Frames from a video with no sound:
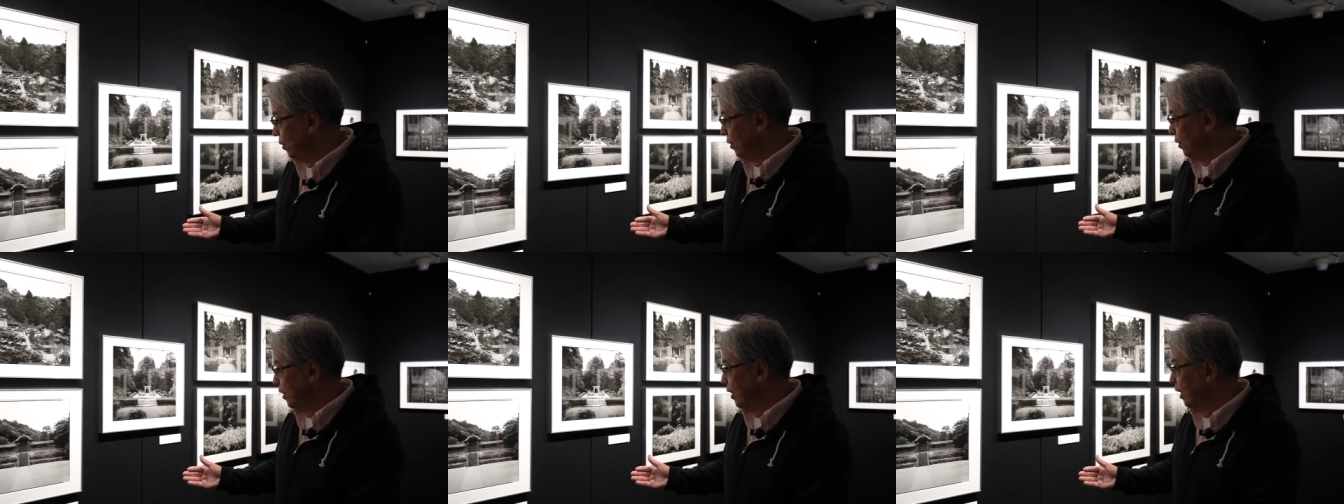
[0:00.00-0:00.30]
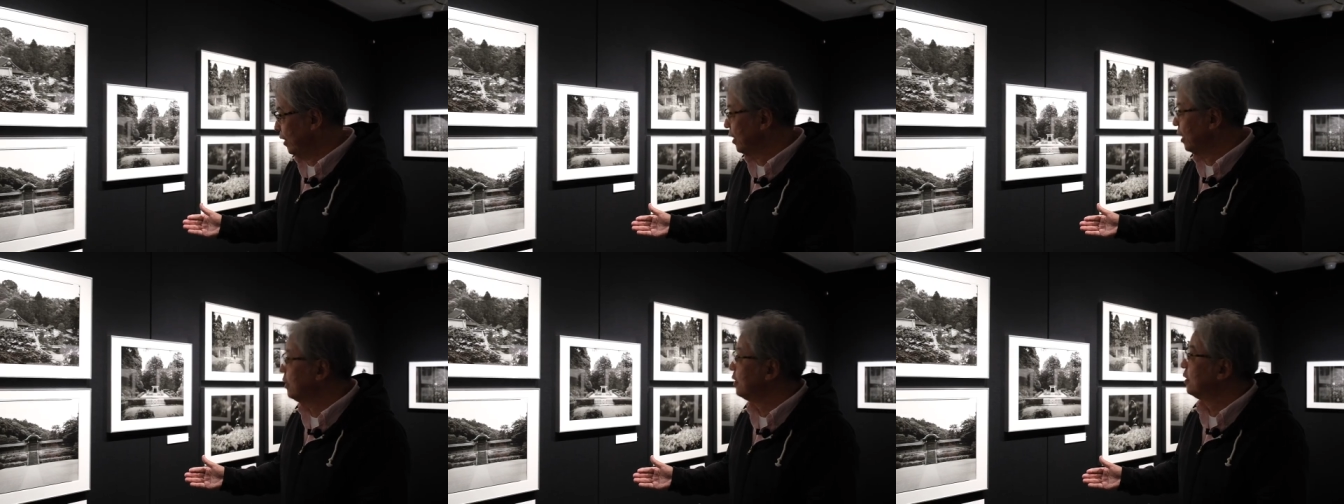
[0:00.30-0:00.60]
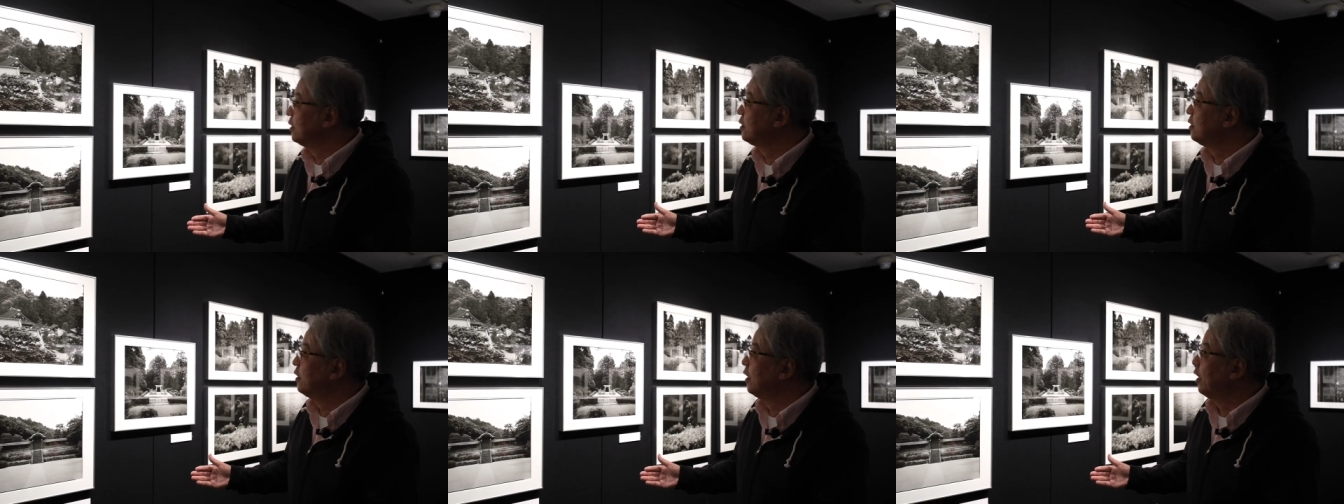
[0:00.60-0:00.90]
だんだん
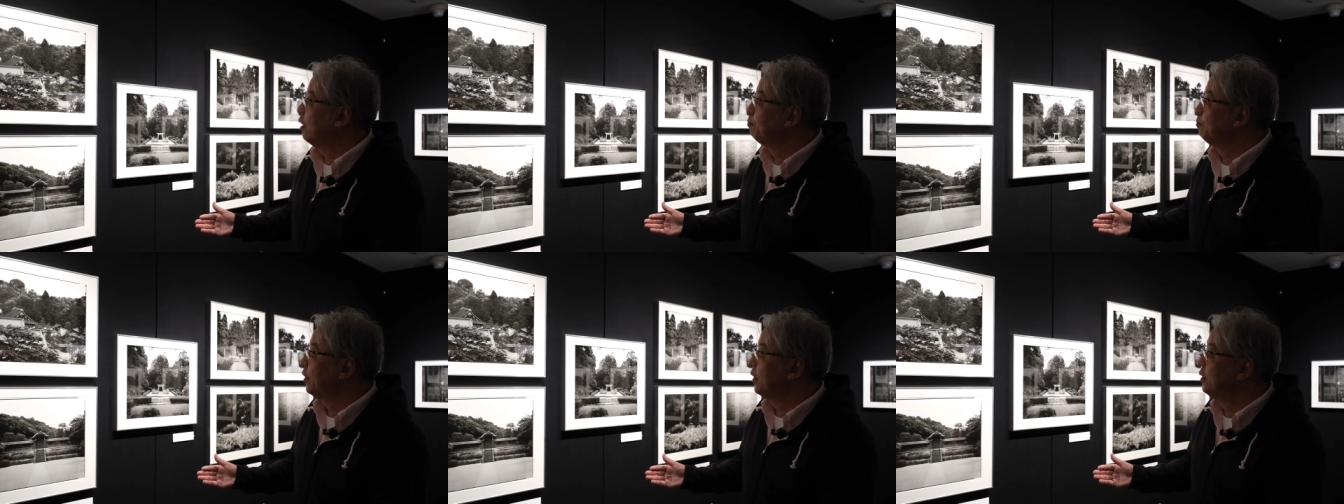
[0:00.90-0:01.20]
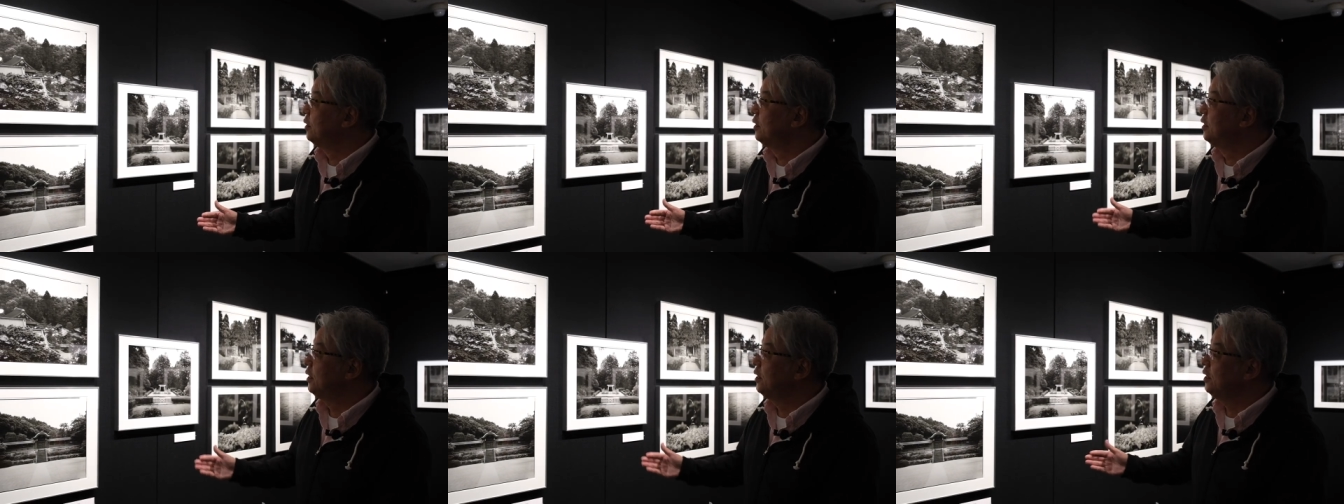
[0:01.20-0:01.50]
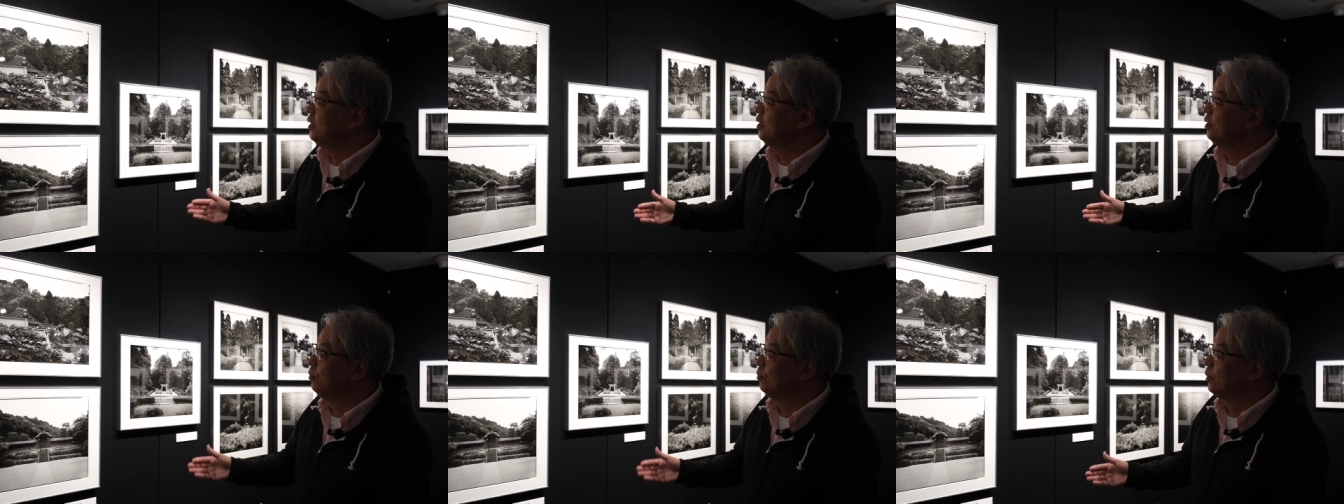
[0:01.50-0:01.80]
ですねやっぱり寺
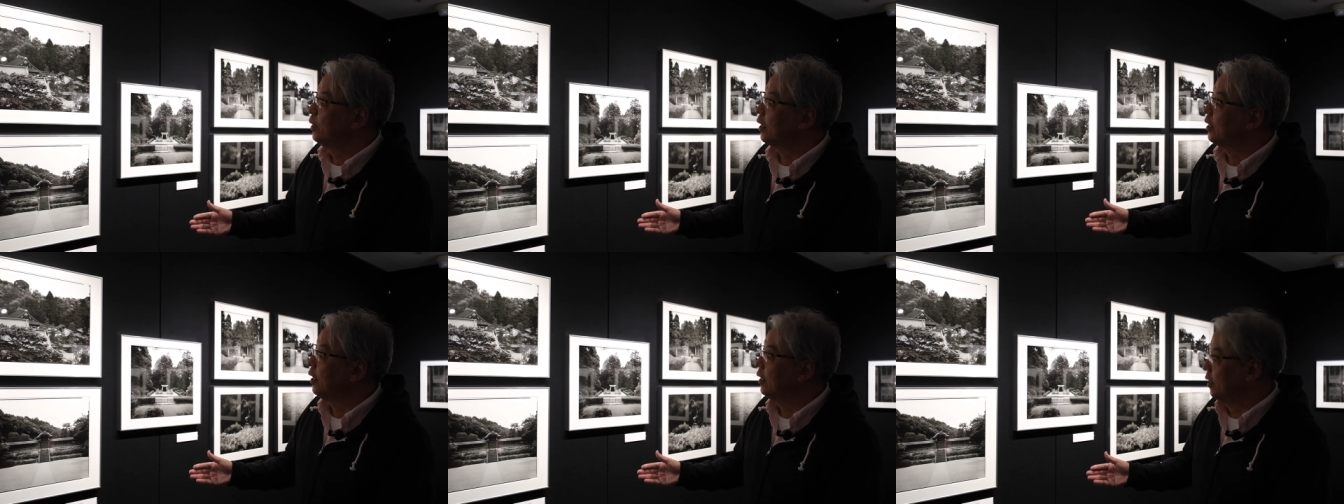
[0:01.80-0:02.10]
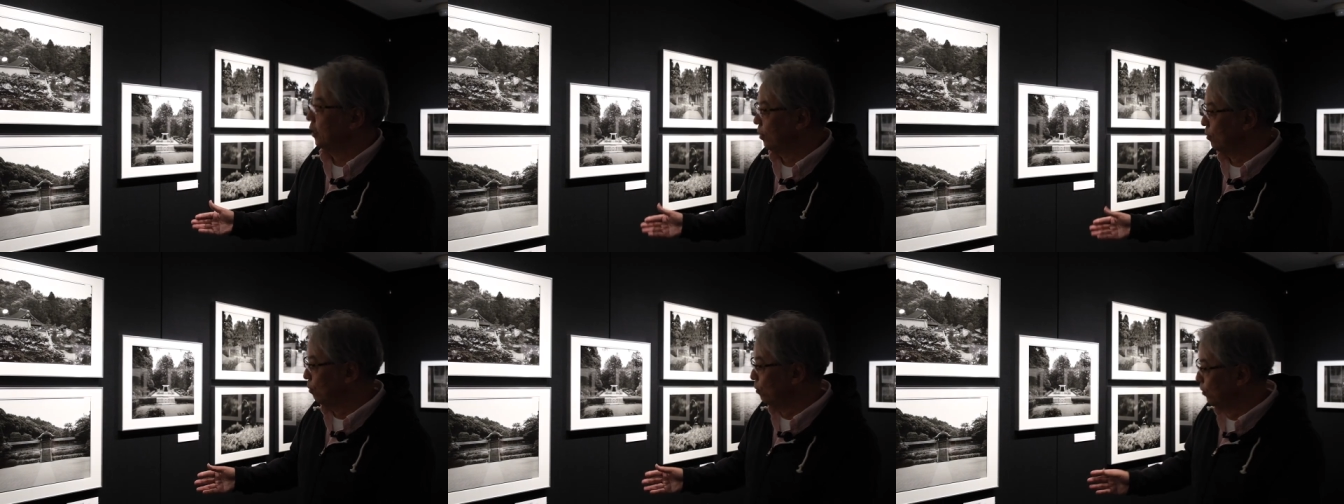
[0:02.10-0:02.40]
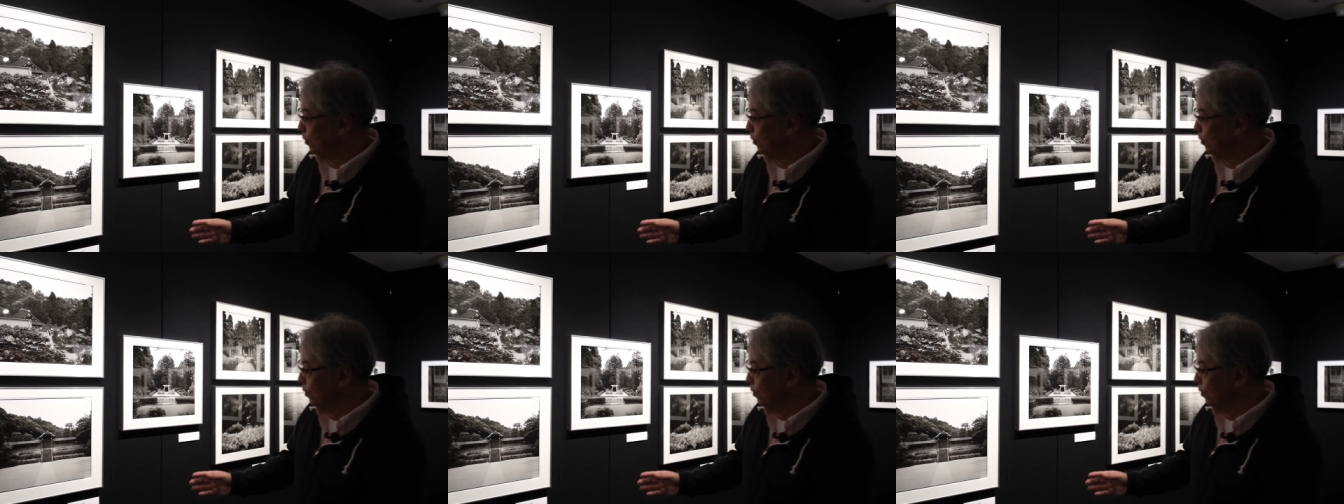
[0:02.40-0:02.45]
院の中にこ